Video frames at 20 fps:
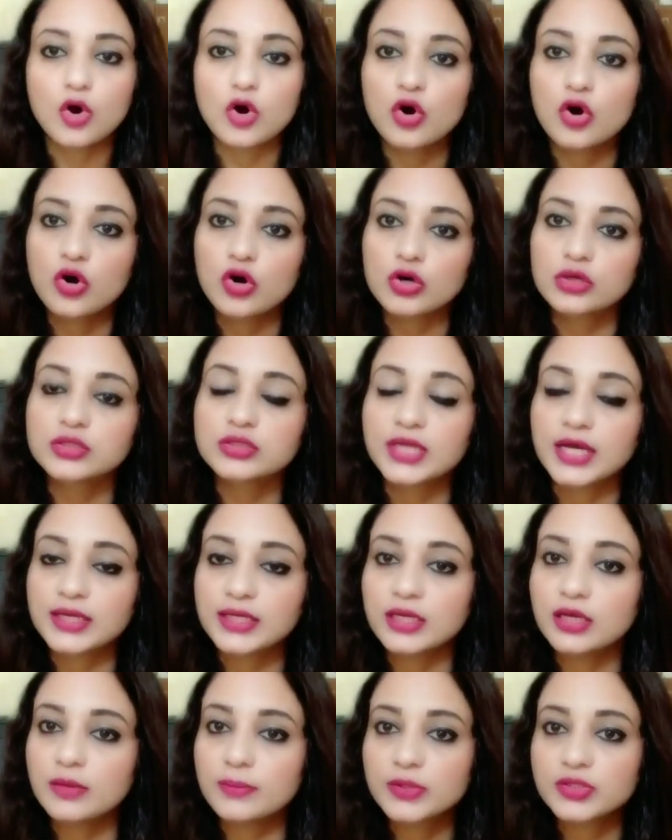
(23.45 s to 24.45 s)
और
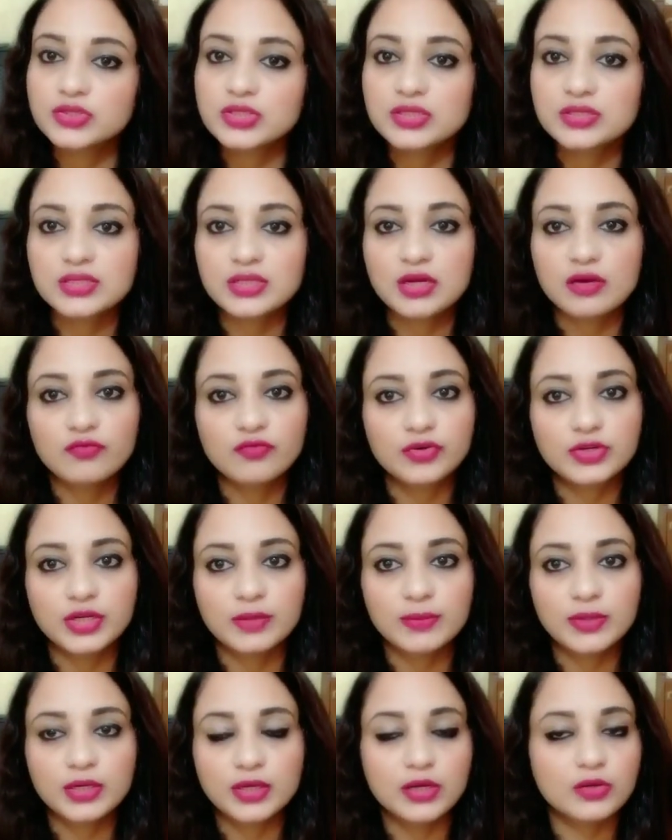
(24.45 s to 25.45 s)
ताकि हम अच्छे से
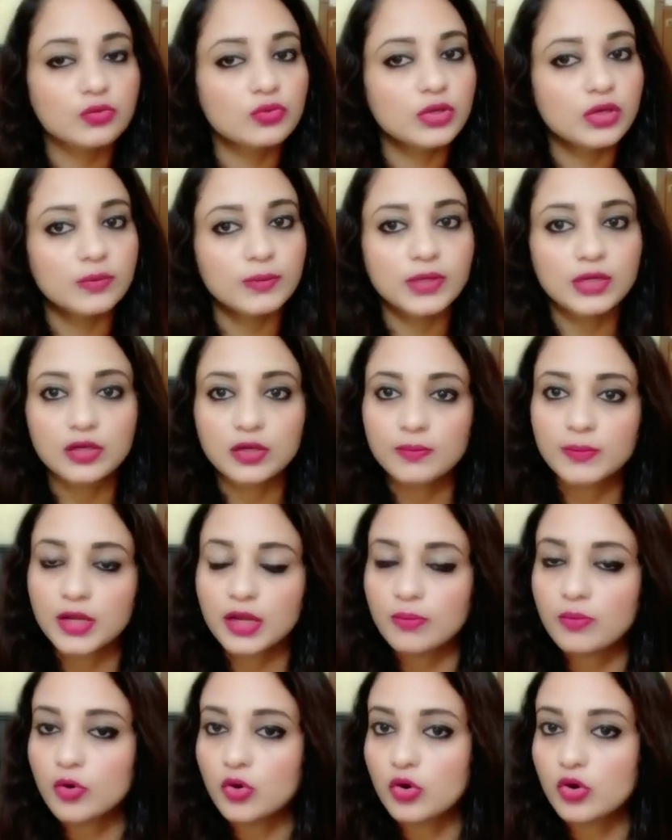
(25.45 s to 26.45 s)
कंफर्टेबल रहें क्योंकि अभी
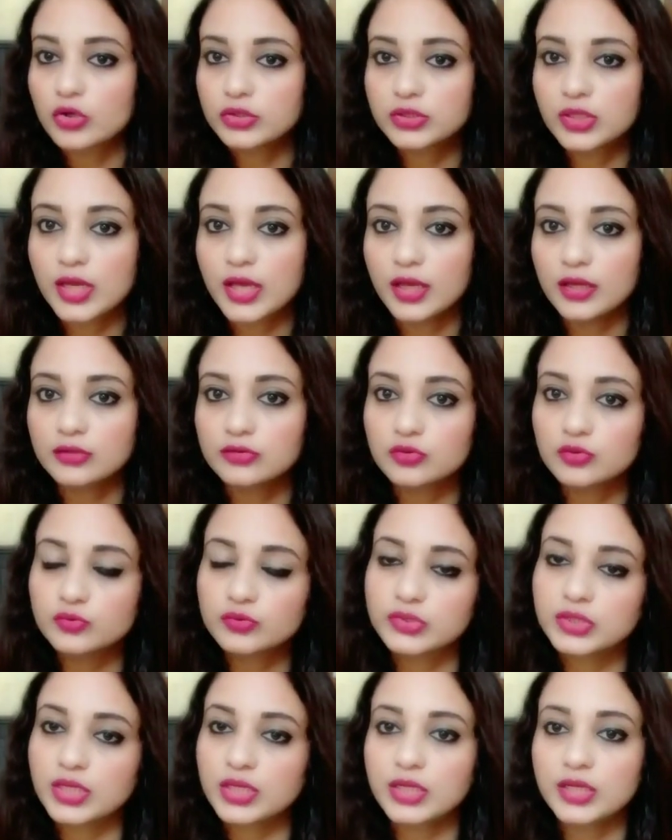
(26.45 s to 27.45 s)
गर्मियाँ बहुत है तो
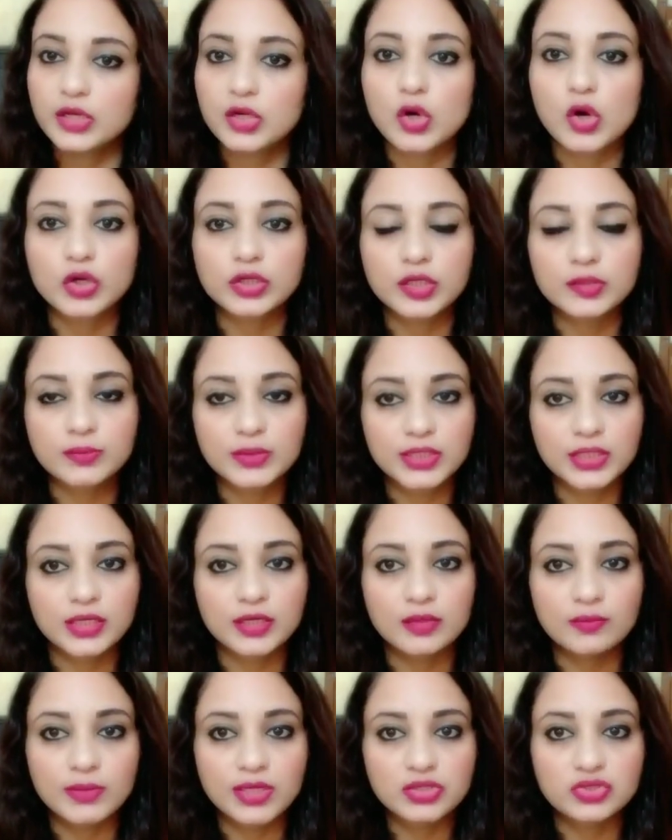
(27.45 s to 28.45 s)
उसके लिए कॉटन
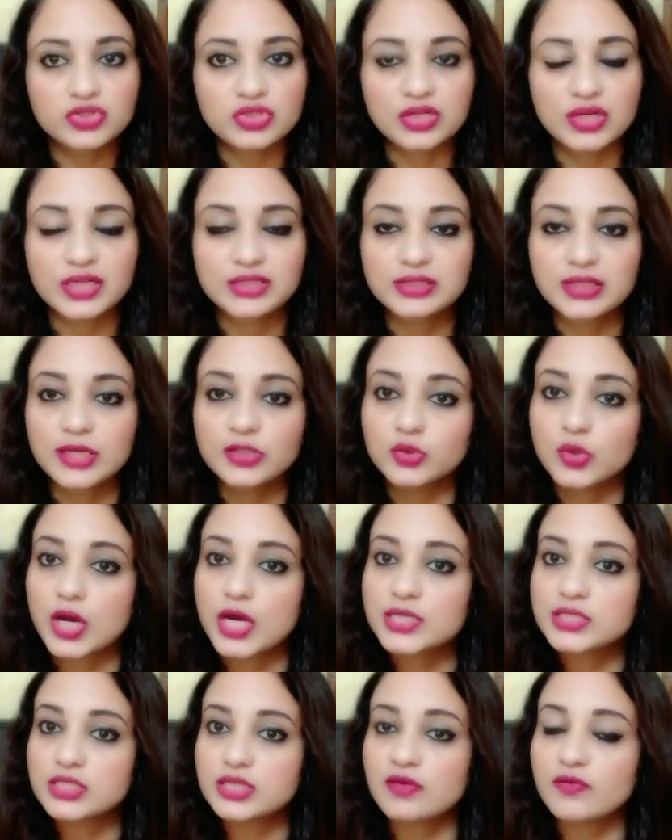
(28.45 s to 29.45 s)
मटेरियल बेस्ट रहता है तो
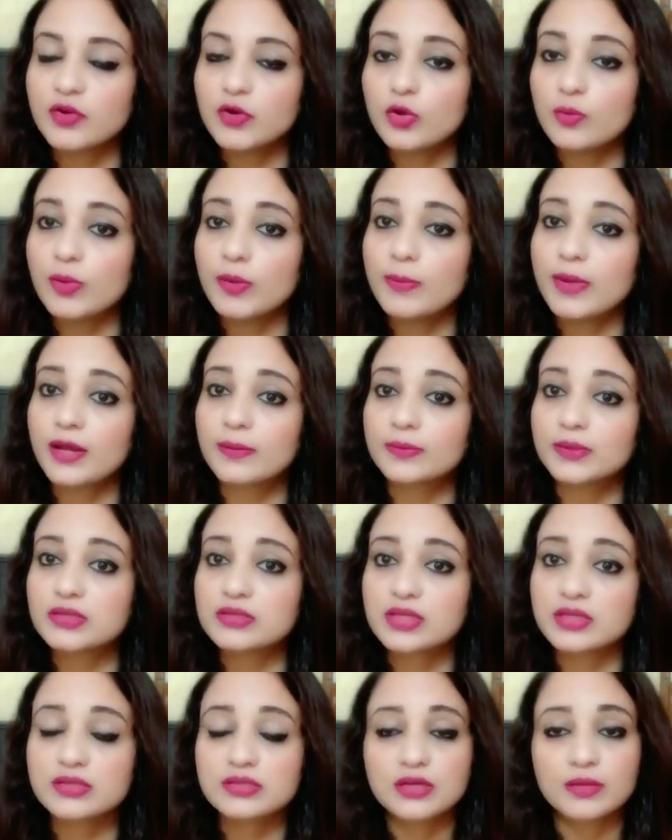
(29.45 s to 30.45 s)
आज के वीडियो में मैं आपके
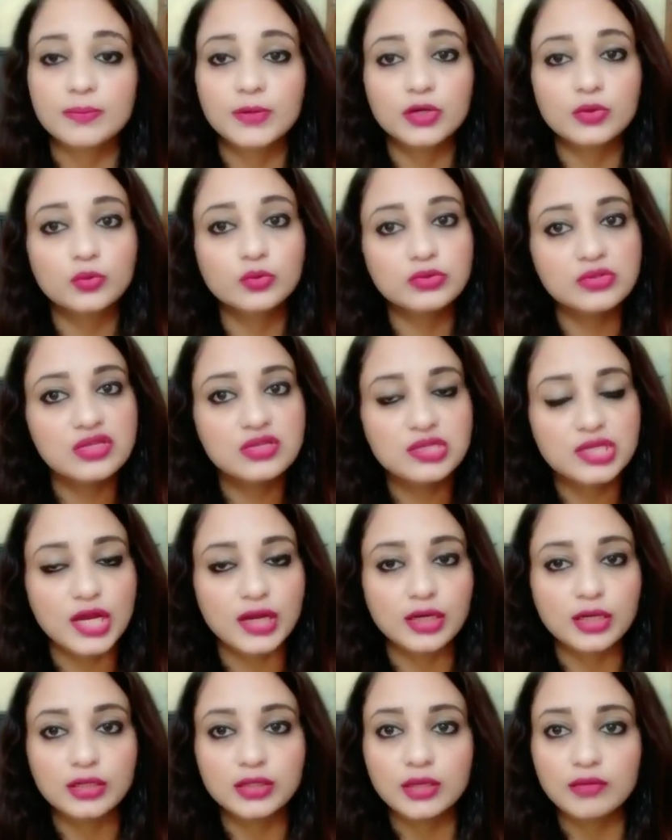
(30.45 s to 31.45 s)
साथ समर कुर्तीज़
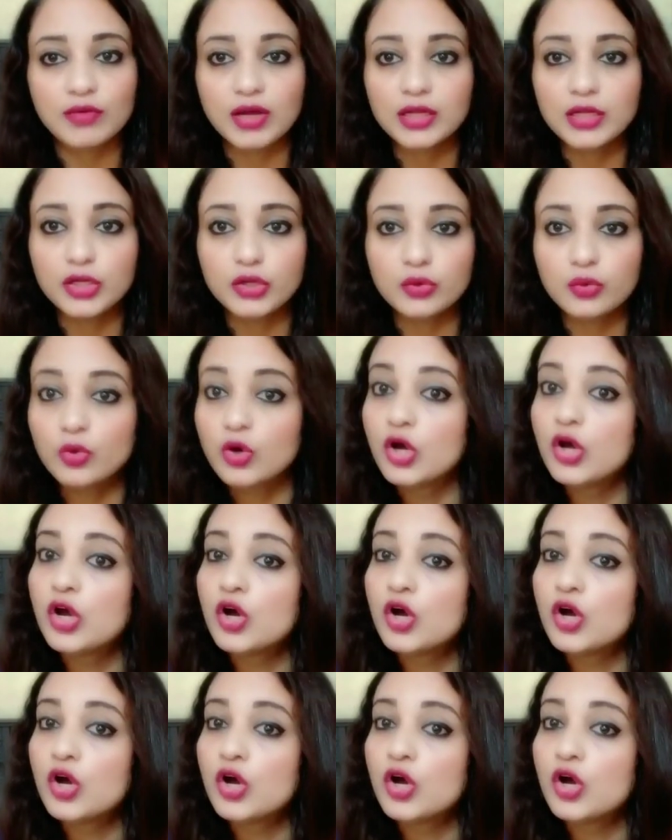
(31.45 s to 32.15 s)
शेयर करने वाली हूँ